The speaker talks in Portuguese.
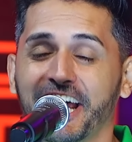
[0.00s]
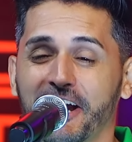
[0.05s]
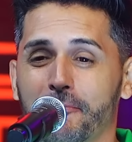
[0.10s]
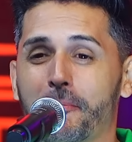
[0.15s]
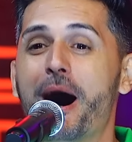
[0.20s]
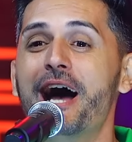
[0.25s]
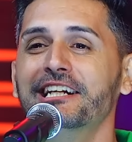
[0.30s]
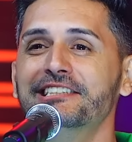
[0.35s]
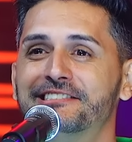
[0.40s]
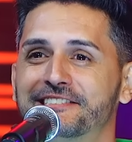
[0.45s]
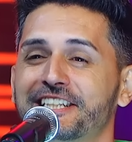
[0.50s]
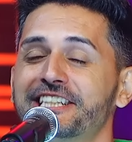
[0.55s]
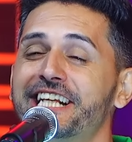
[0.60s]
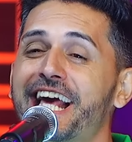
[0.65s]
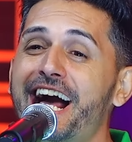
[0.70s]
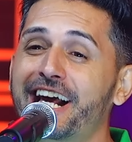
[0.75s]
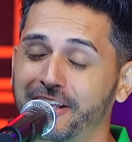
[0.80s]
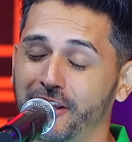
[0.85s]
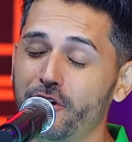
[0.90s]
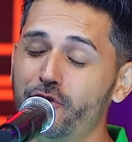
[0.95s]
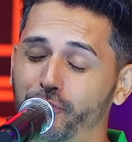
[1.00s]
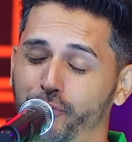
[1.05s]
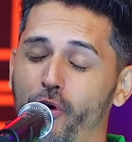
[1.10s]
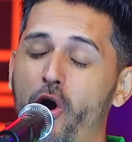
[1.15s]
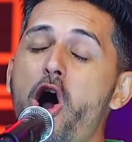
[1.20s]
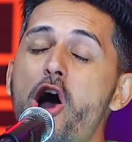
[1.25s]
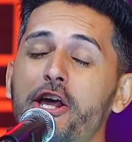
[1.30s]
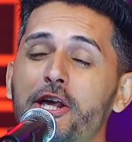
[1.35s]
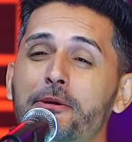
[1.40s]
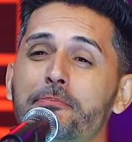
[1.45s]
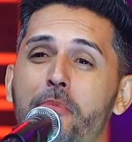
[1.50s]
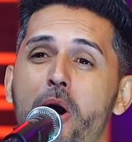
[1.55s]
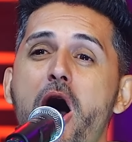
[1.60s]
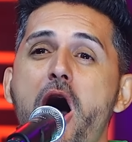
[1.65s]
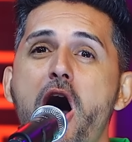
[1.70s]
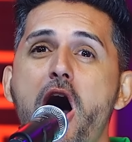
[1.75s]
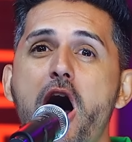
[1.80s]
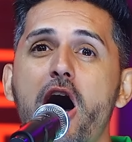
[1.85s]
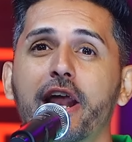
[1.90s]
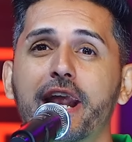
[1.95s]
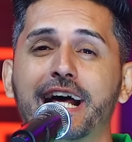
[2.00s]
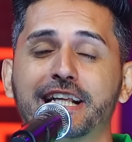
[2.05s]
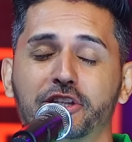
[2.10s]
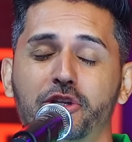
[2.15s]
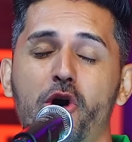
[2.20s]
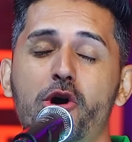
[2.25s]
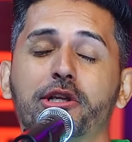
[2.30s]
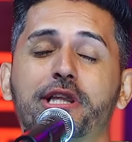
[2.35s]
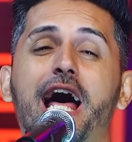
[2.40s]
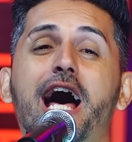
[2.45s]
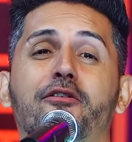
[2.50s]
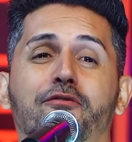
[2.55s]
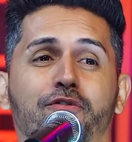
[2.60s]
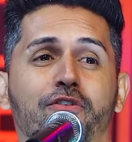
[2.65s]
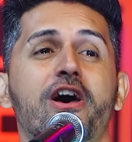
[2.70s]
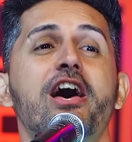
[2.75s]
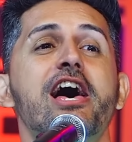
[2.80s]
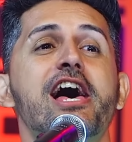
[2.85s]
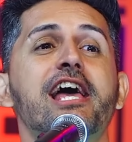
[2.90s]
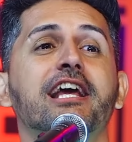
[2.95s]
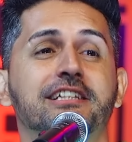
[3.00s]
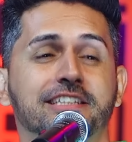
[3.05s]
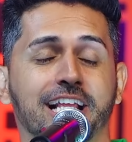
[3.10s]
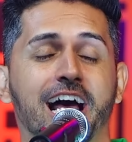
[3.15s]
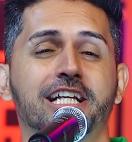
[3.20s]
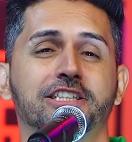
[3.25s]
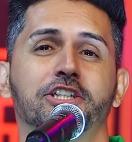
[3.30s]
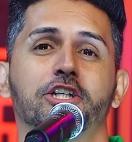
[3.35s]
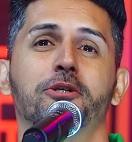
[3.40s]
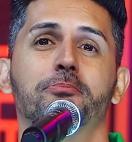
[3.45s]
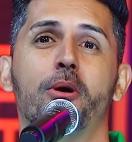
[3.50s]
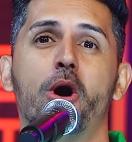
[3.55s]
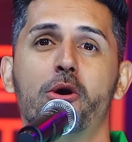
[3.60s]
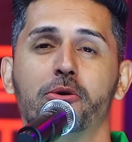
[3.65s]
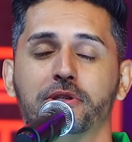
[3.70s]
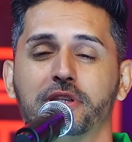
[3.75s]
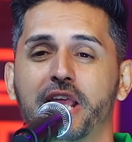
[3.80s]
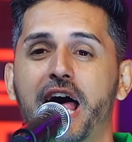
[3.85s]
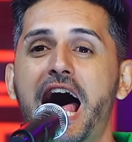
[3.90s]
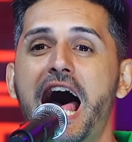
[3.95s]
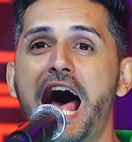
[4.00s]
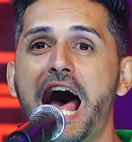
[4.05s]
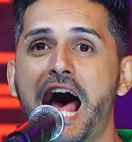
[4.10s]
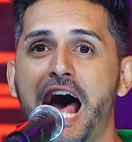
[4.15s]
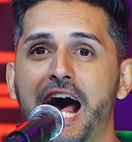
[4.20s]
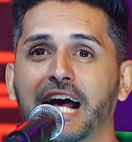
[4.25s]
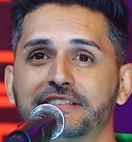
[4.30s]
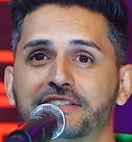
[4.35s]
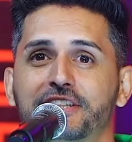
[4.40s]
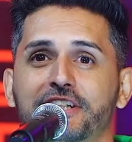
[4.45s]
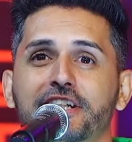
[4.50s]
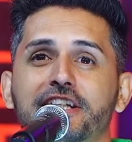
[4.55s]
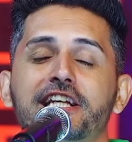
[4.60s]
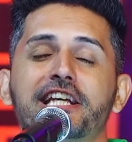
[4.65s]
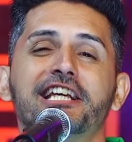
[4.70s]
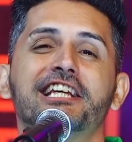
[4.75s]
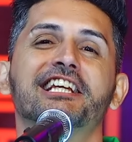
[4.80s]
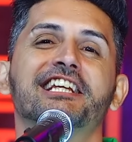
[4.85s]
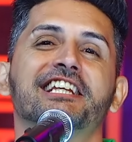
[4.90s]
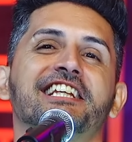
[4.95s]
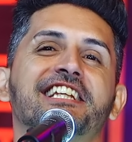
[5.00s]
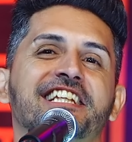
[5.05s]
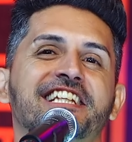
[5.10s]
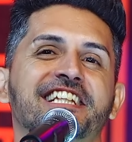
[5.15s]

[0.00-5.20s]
Mãezinha que foi embora toda feita de bondade